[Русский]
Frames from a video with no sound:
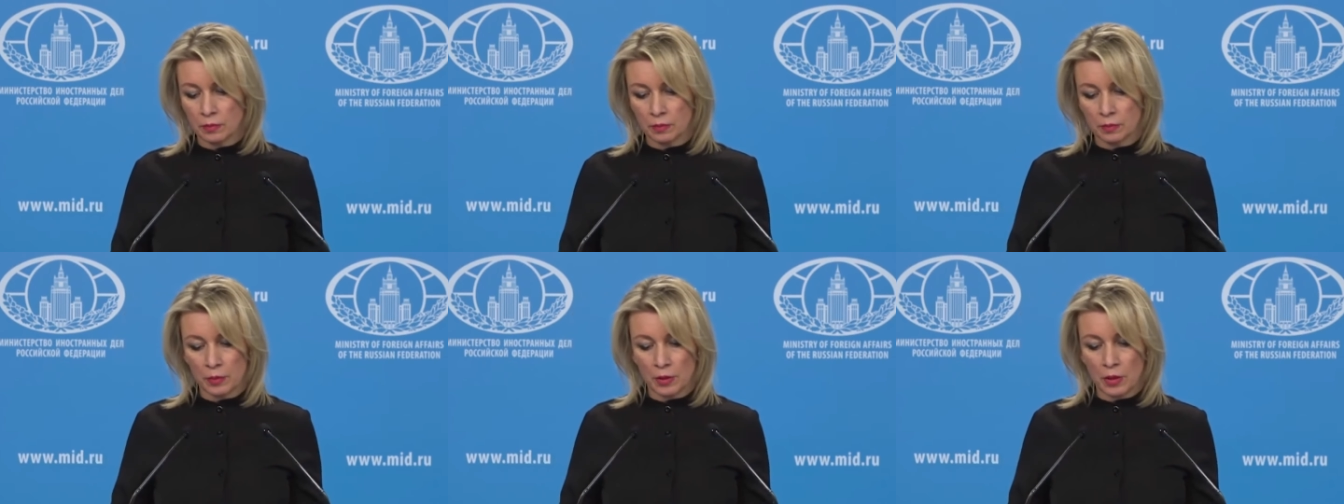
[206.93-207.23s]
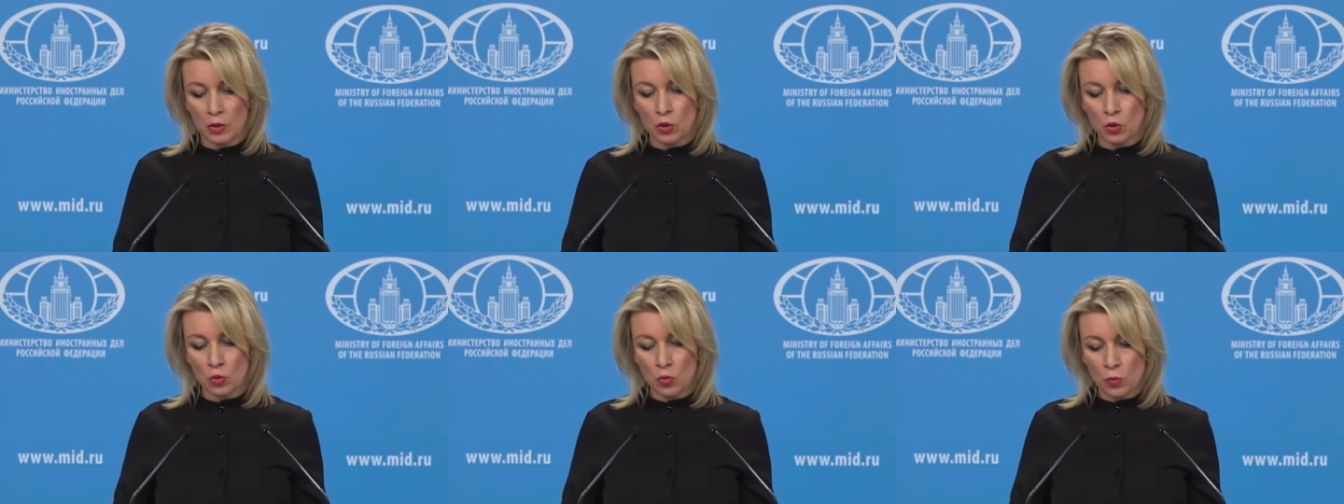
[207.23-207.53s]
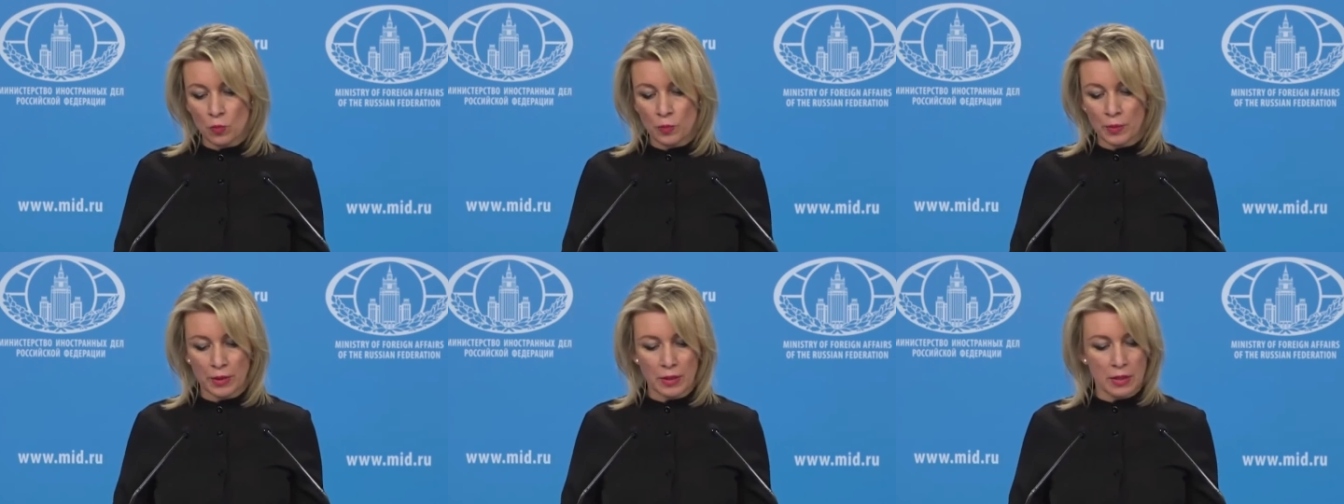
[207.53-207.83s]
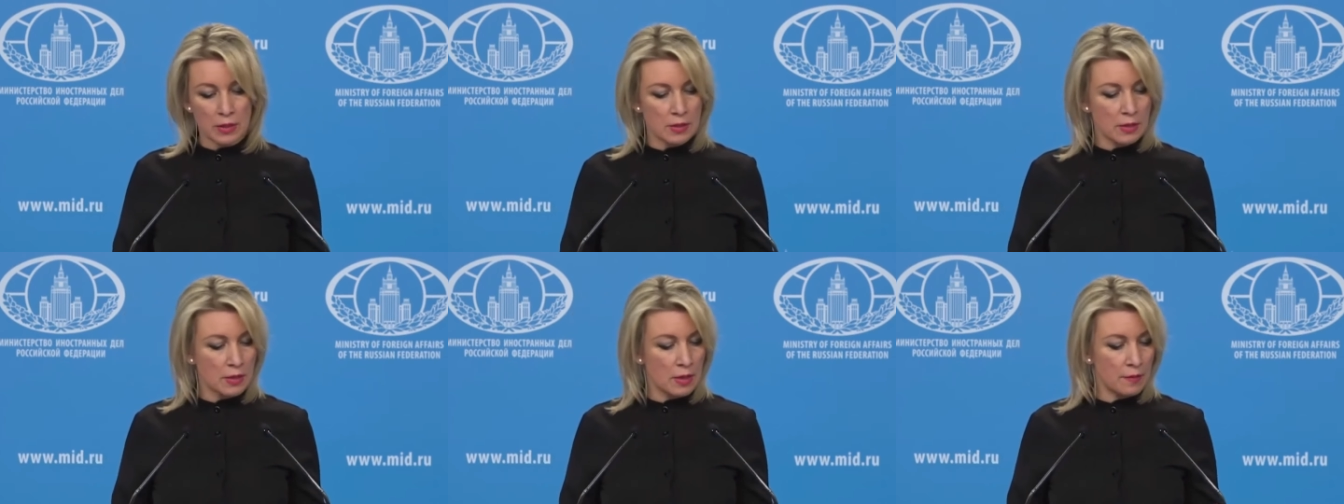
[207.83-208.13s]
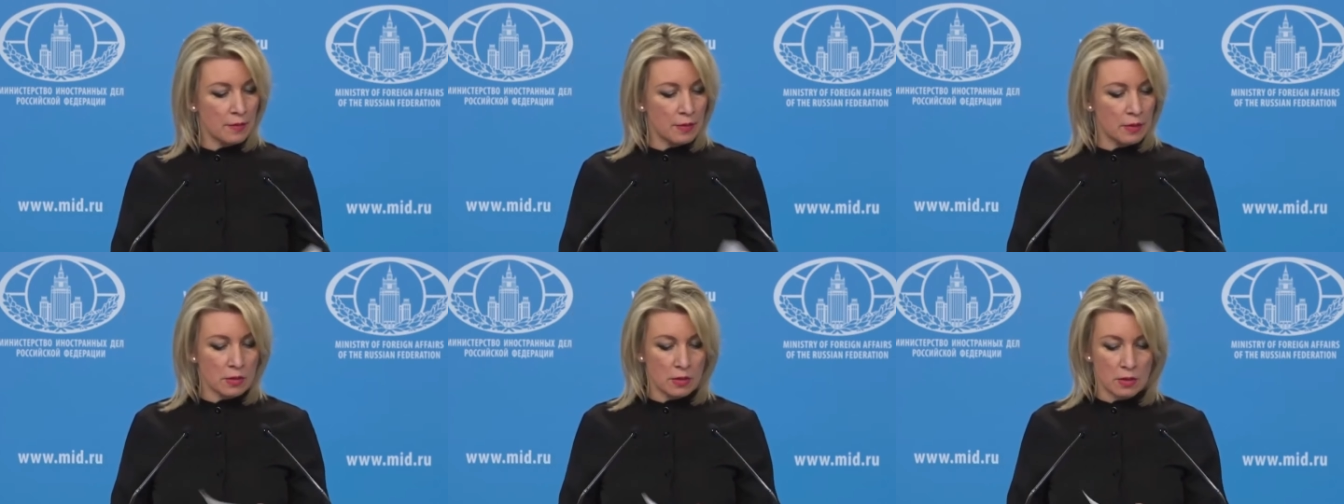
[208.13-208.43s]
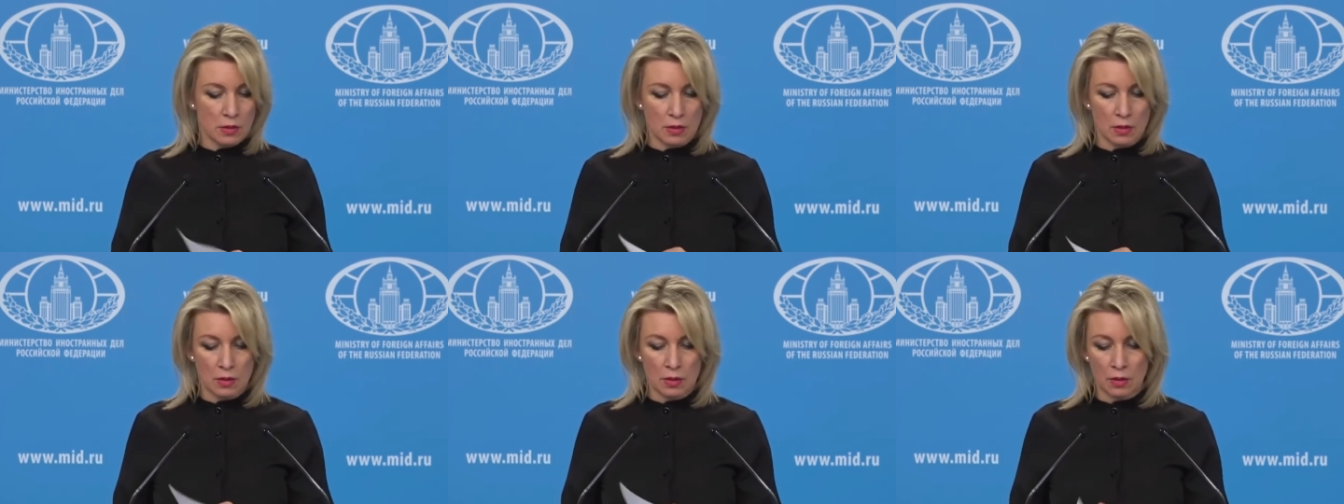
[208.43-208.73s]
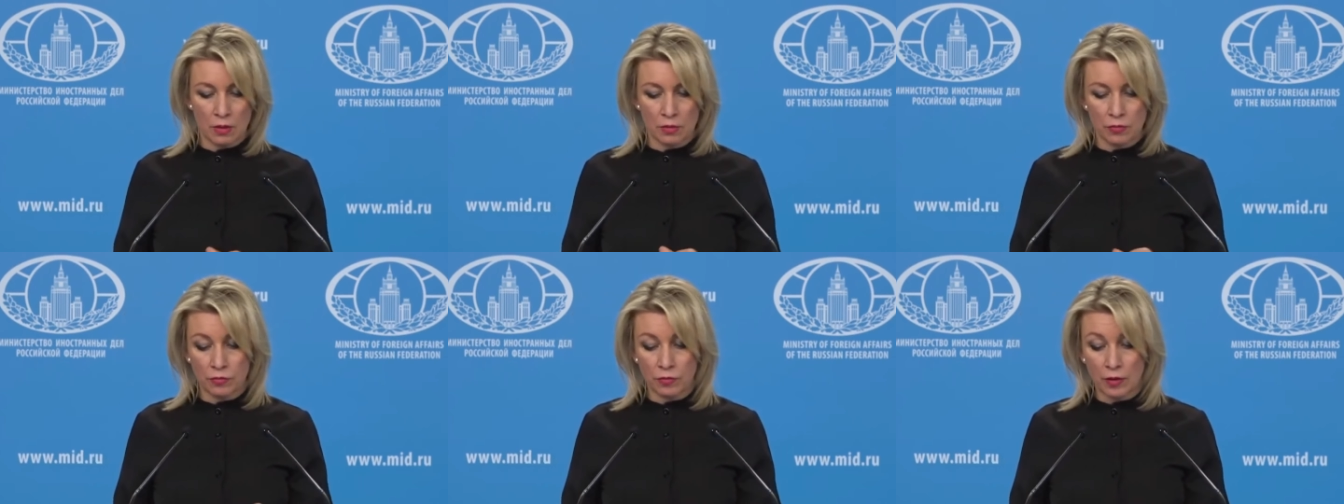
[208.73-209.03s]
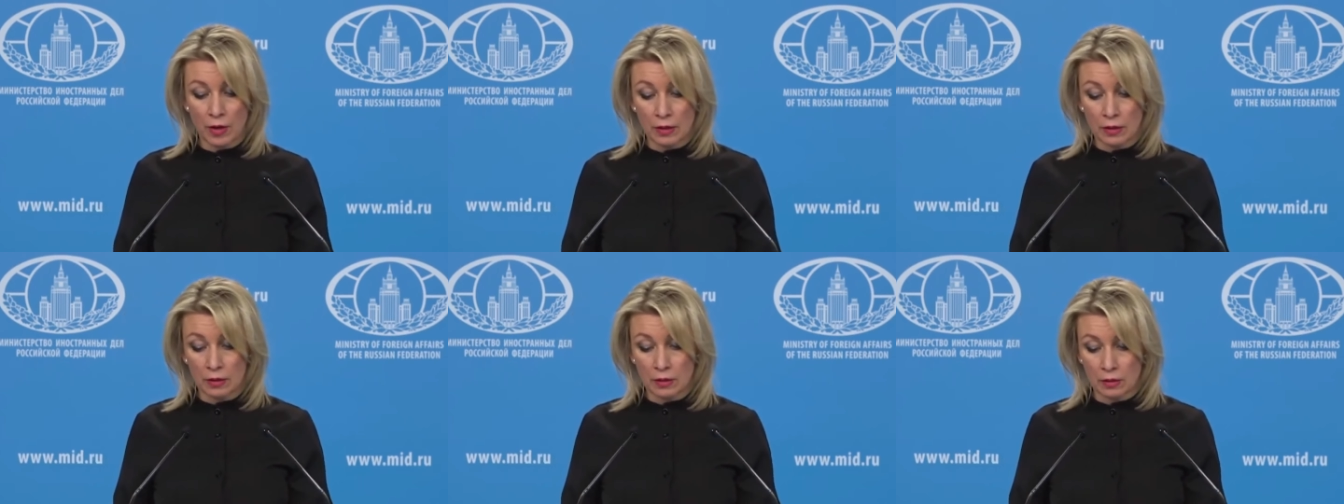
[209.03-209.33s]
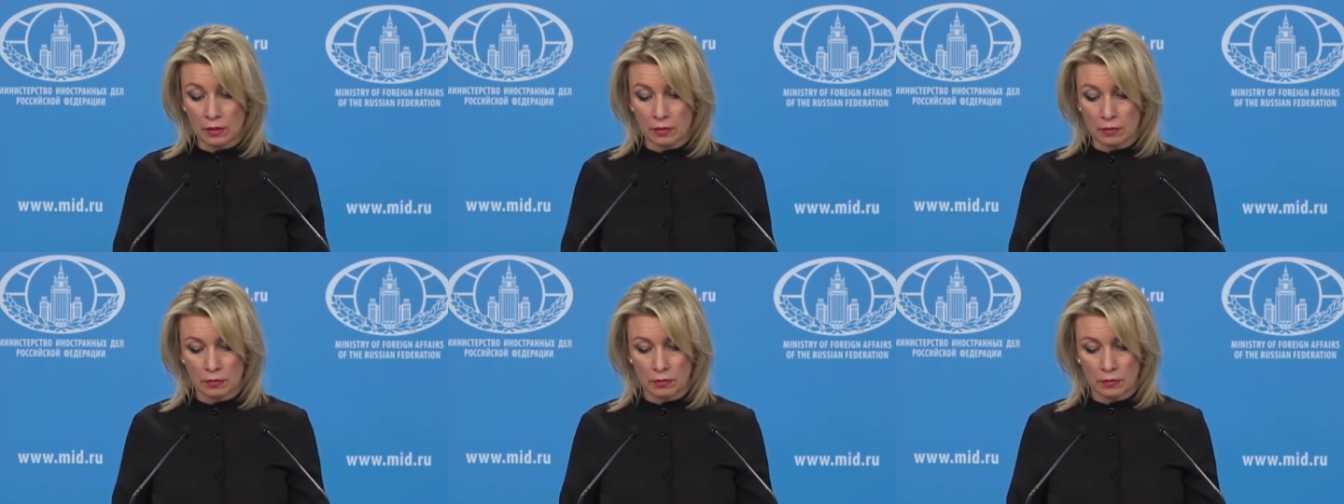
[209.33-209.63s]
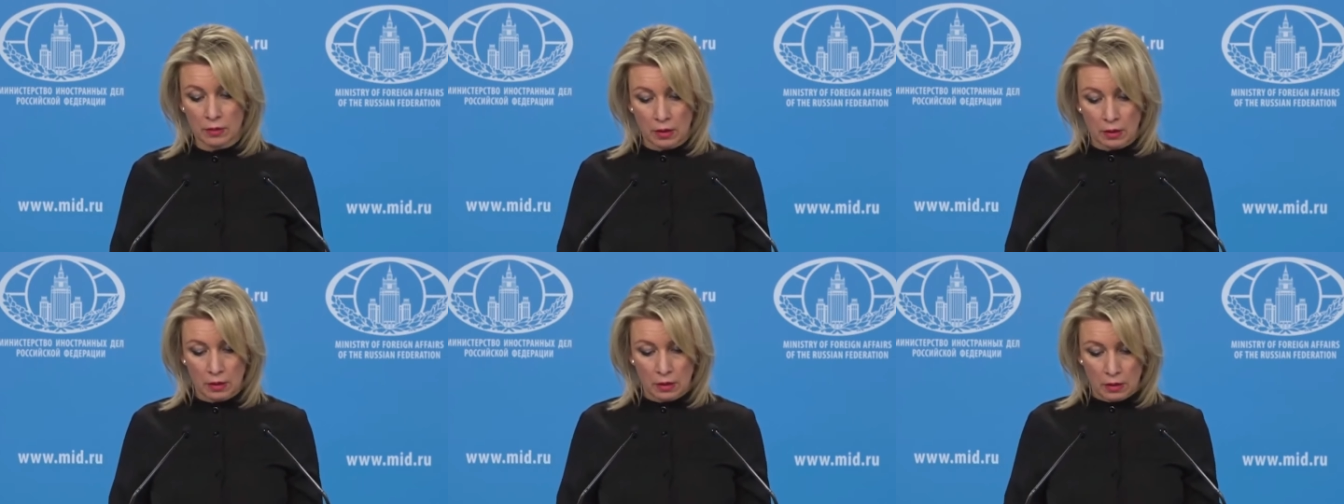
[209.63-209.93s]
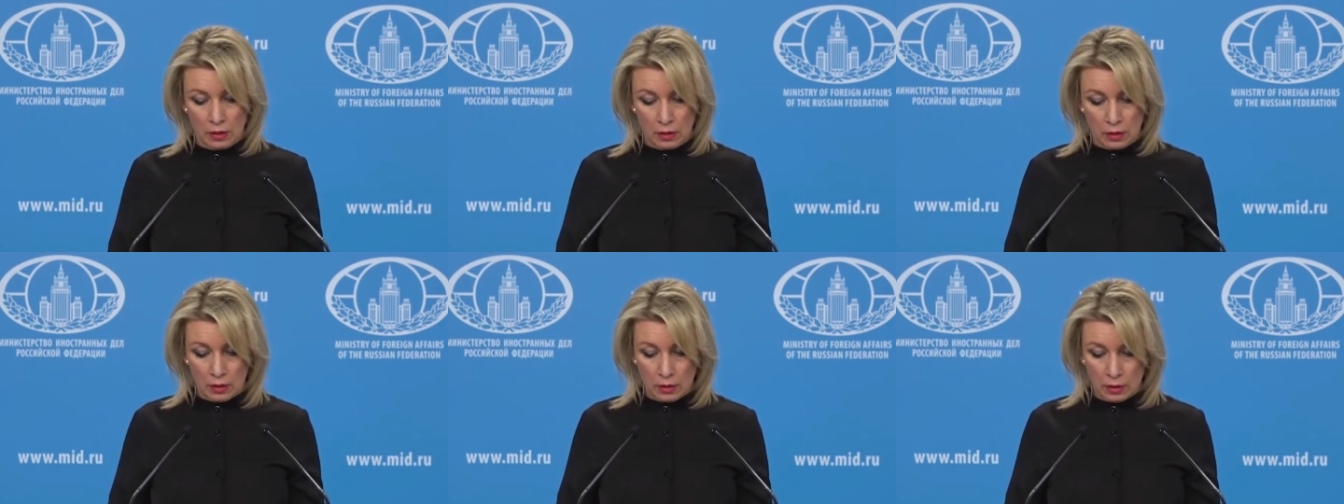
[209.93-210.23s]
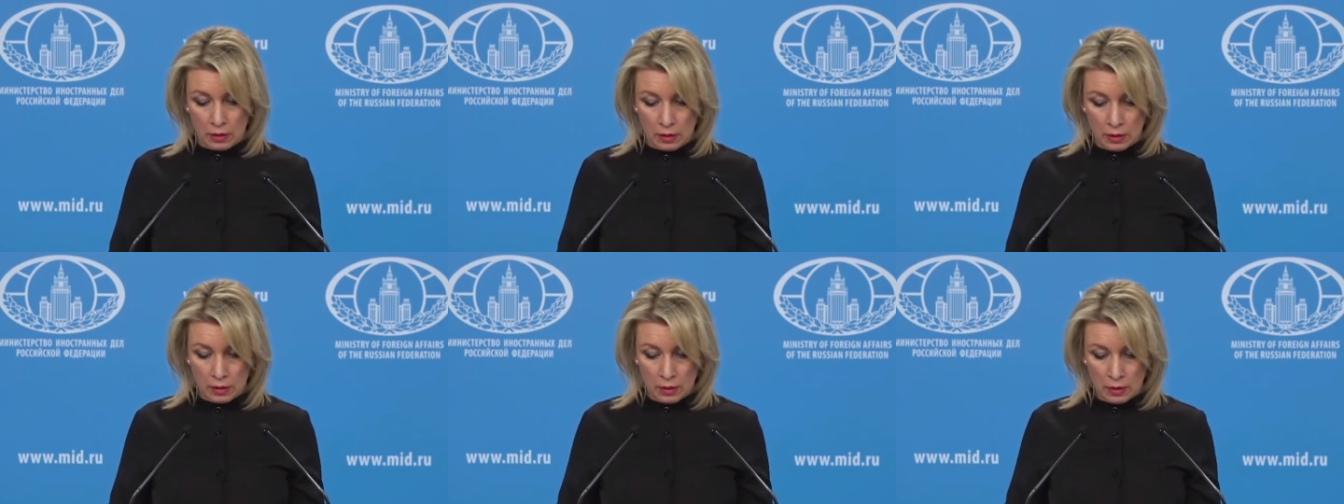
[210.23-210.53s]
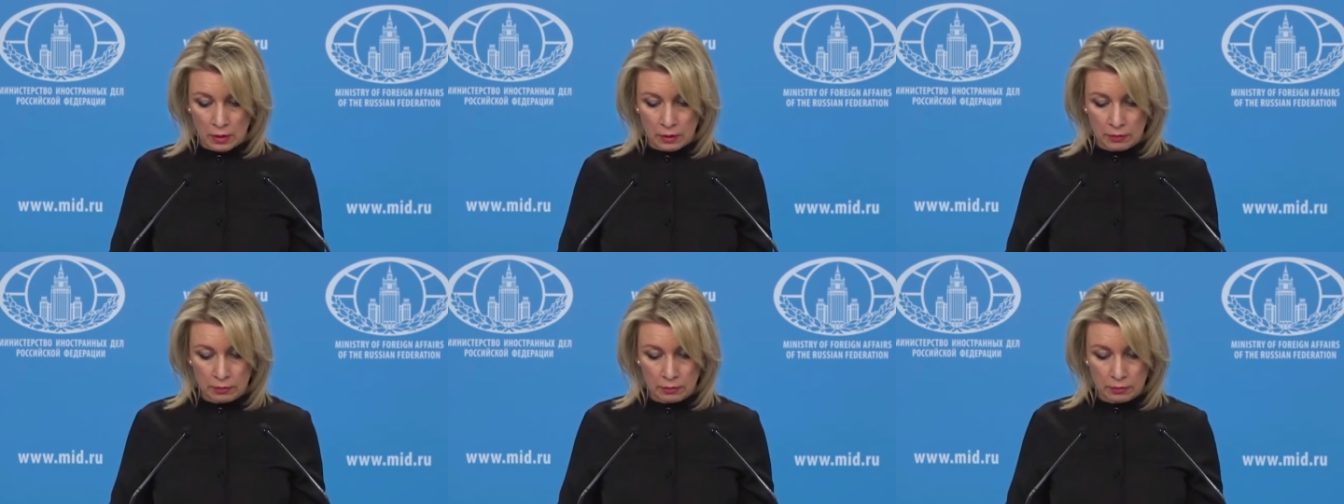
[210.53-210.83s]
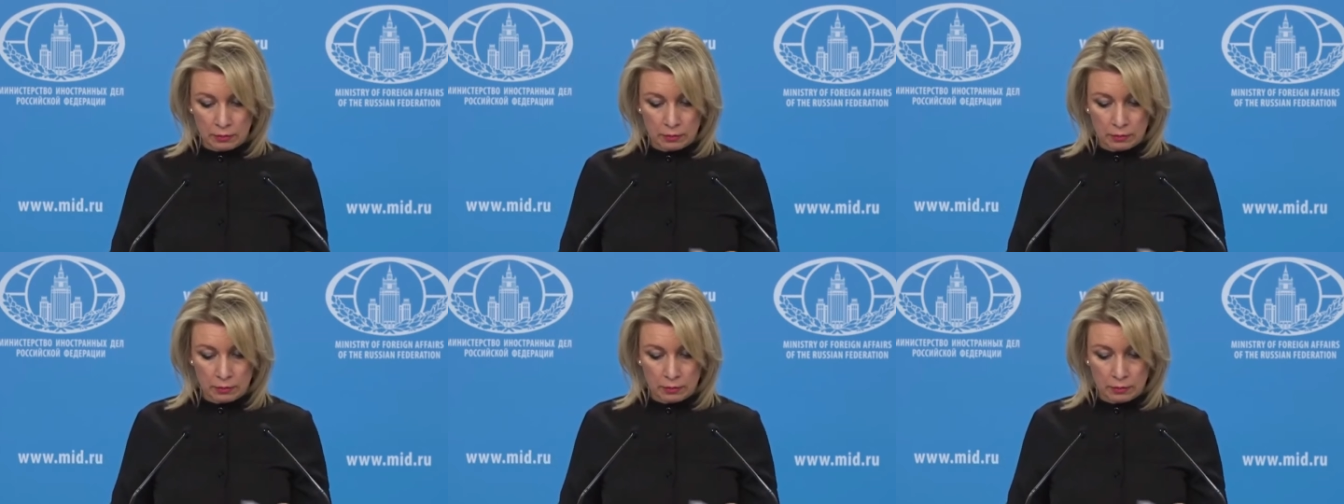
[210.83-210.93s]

прошу предоставить э, факты а,